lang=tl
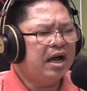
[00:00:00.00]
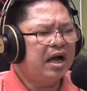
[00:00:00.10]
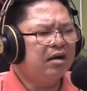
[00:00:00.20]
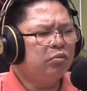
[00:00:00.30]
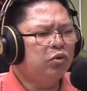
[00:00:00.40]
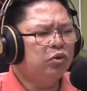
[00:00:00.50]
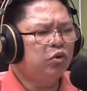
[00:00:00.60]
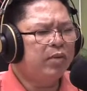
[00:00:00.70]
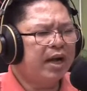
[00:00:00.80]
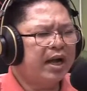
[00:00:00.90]
ang
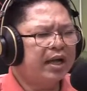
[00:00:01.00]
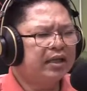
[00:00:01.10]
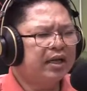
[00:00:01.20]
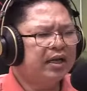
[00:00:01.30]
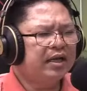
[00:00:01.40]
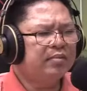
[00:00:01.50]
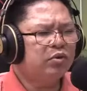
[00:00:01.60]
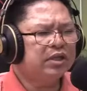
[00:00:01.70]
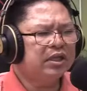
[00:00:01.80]
bugtong makahatag kanamo sa